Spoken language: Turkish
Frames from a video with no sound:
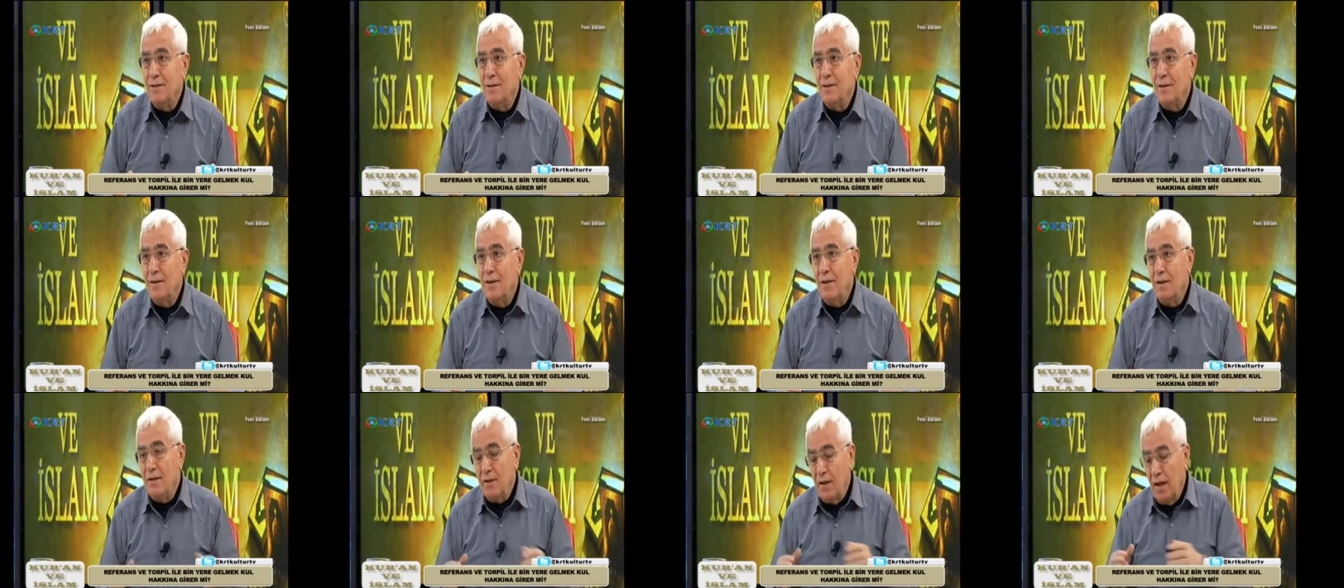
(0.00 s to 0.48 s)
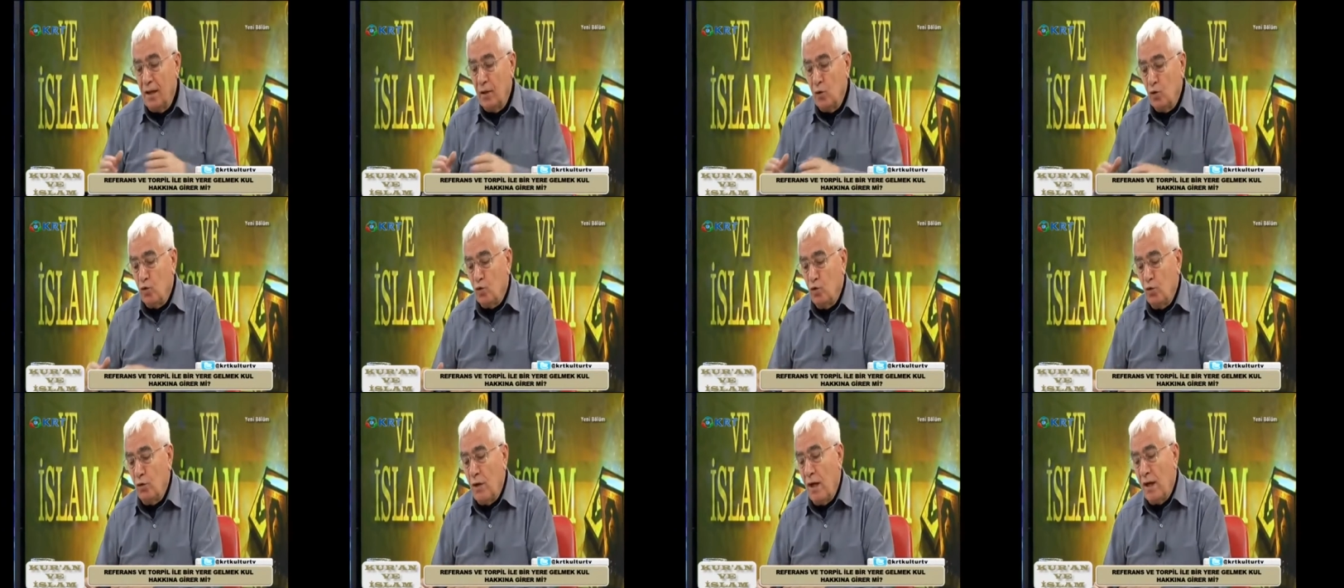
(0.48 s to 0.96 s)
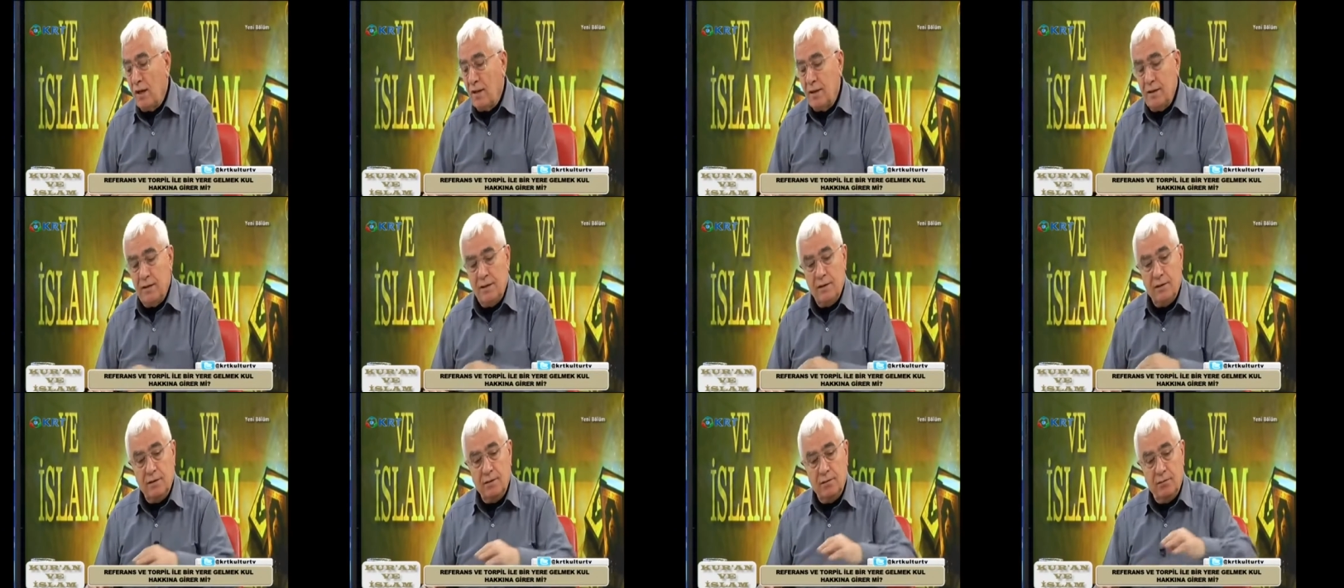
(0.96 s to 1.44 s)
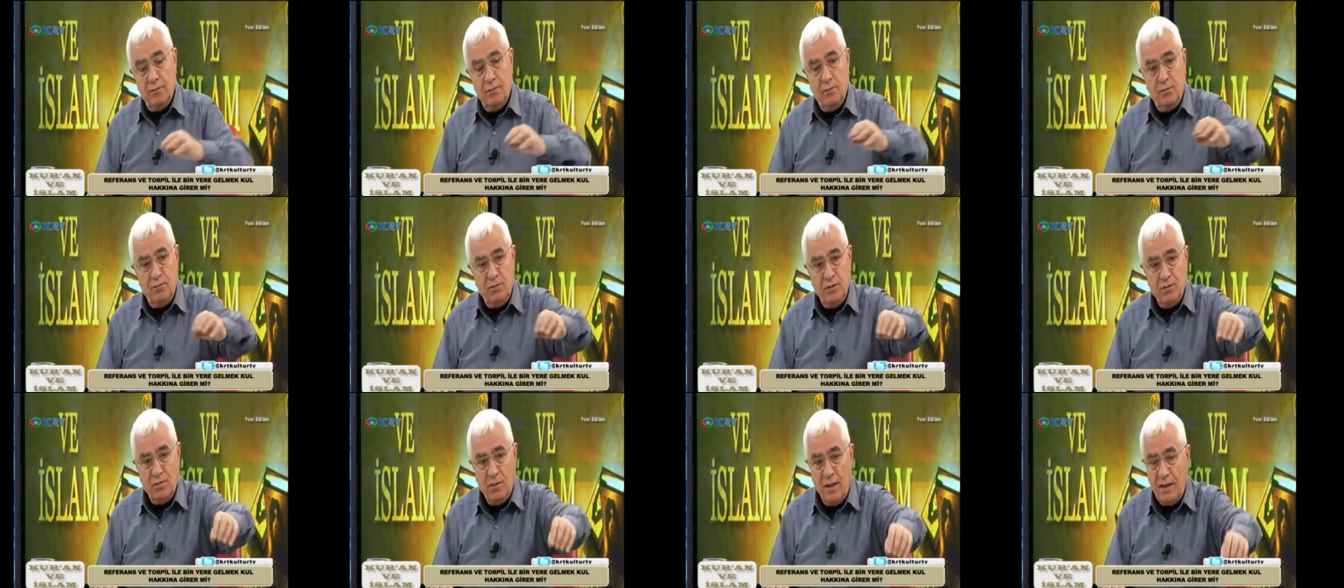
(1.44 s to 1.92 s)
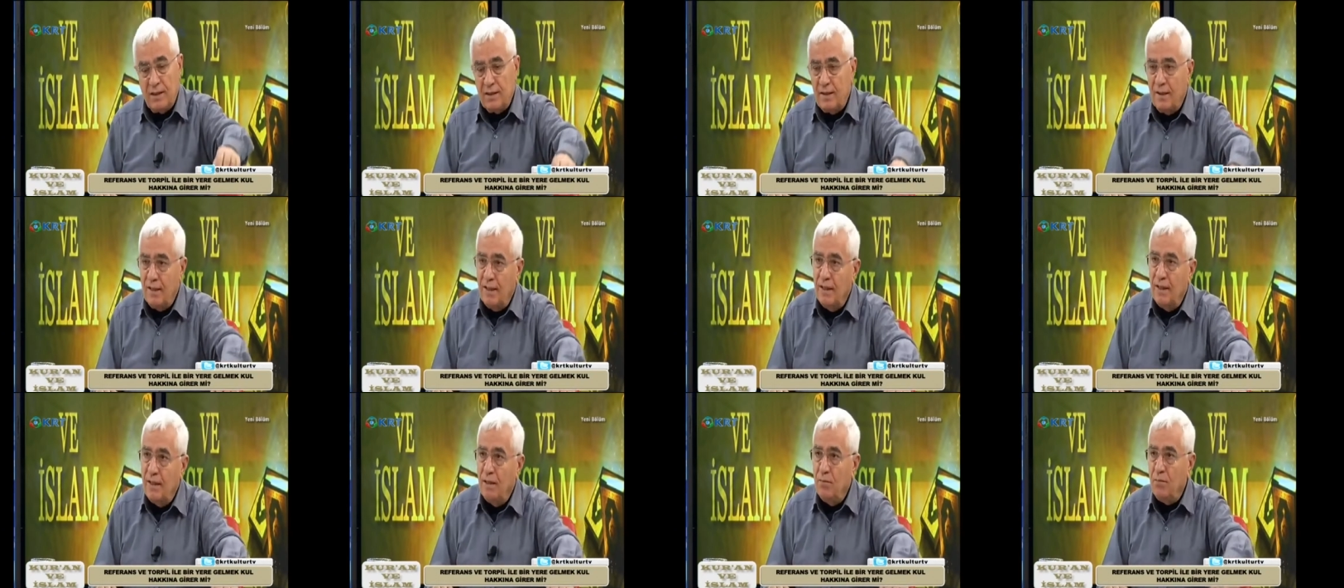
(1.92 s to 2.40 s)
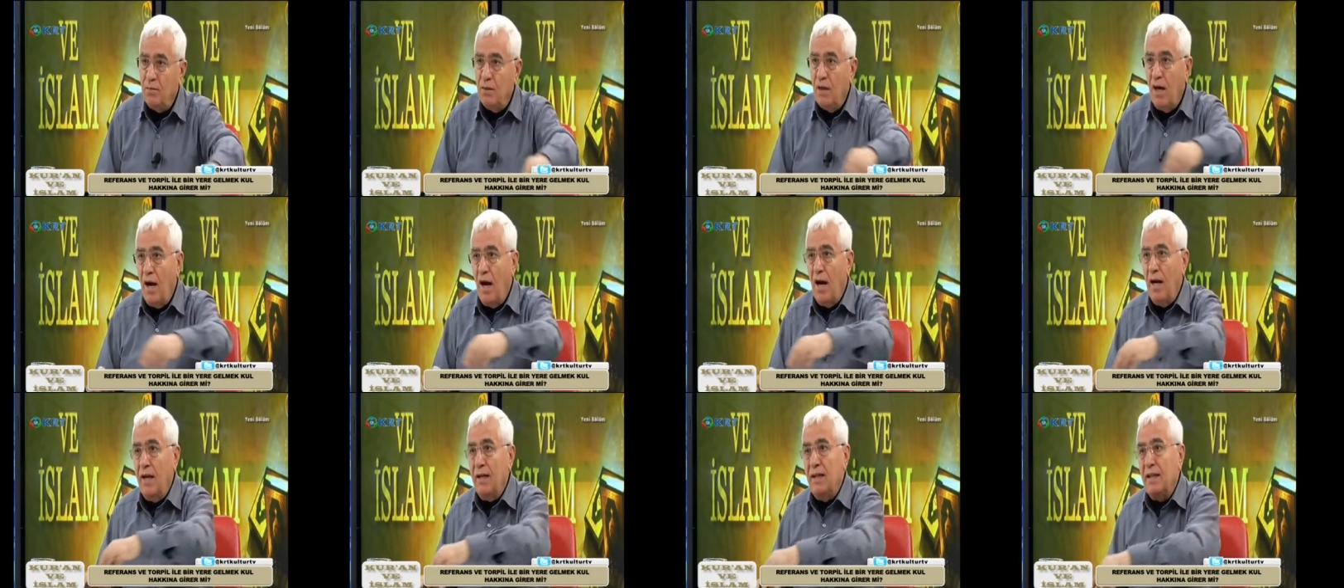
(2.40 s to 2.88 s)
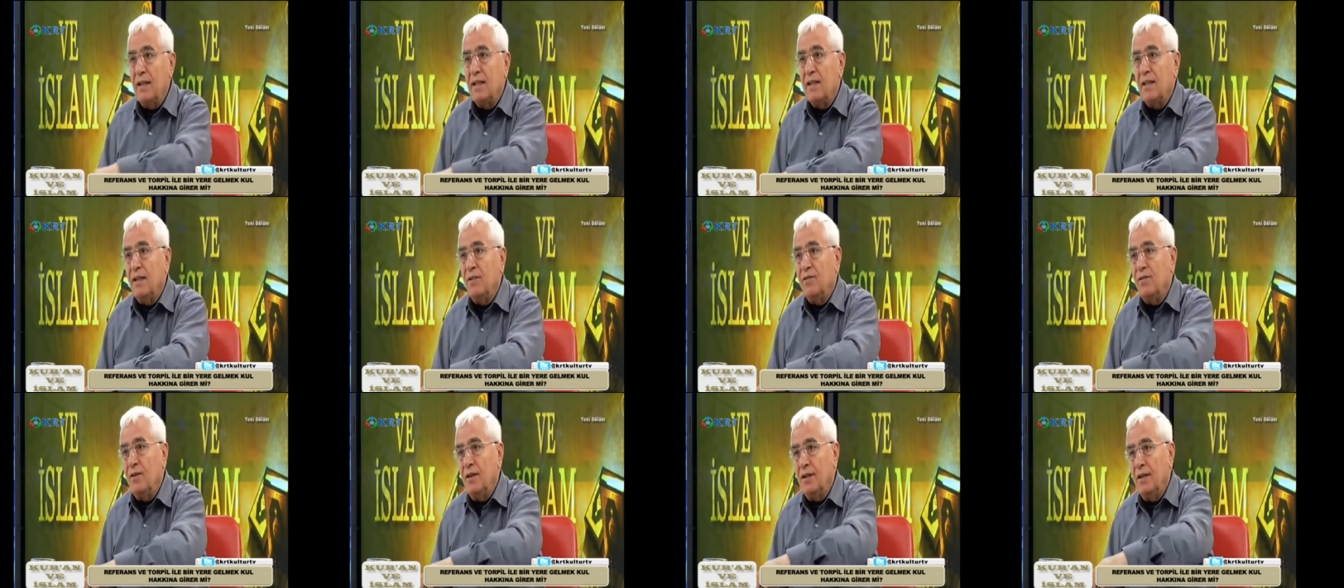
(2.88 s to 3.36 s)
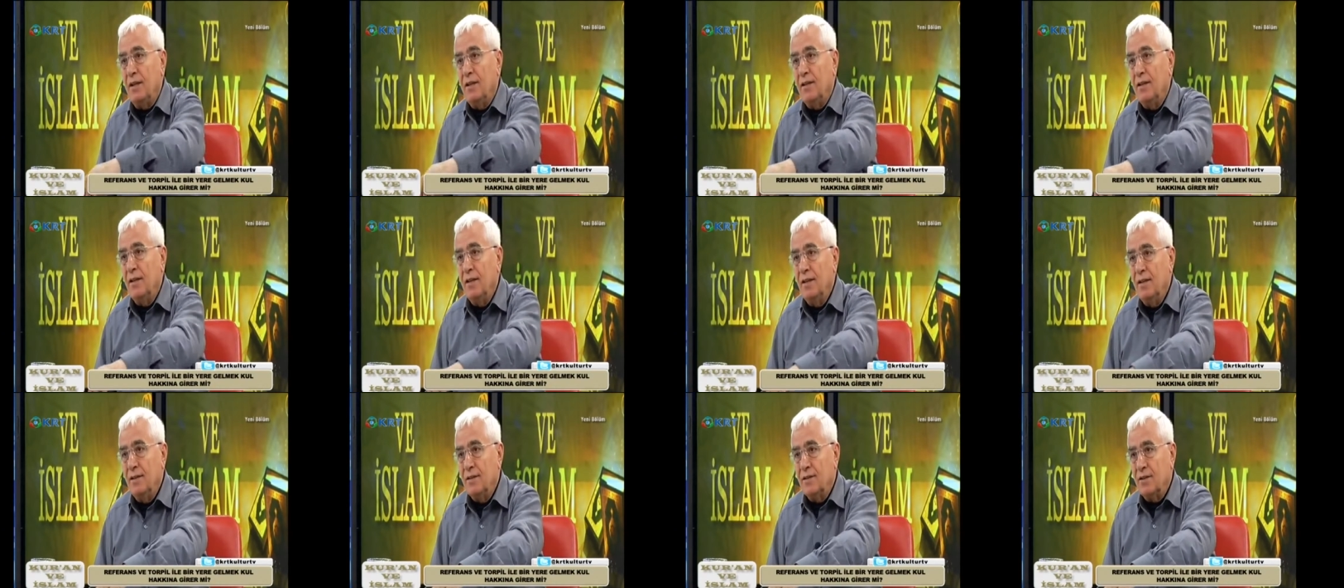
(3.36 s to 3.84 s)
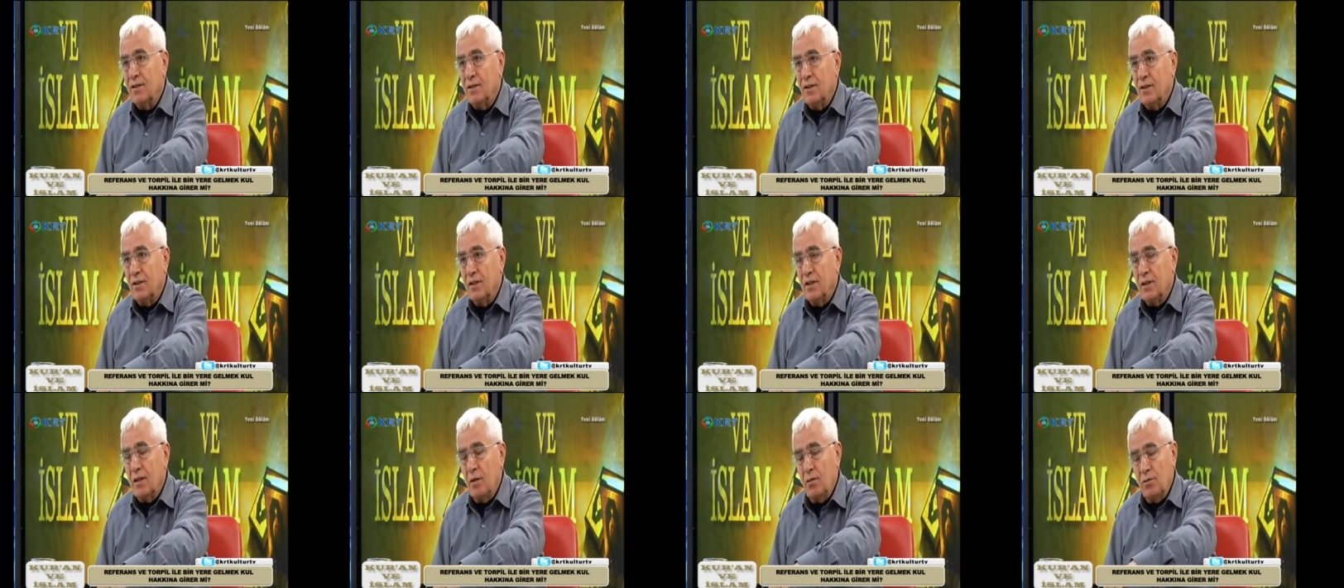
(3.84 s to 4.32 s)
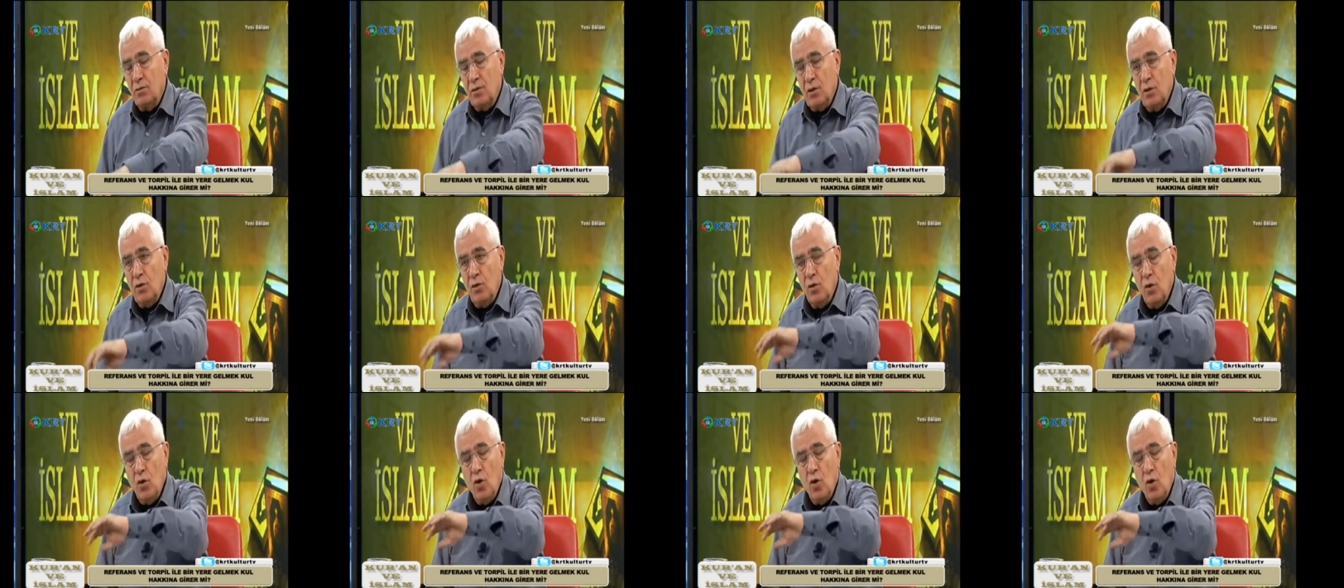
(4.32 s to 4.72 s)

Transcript: Evet. Yani kul hakkını bir maddeyle, bir ayetle falan sınırlamış.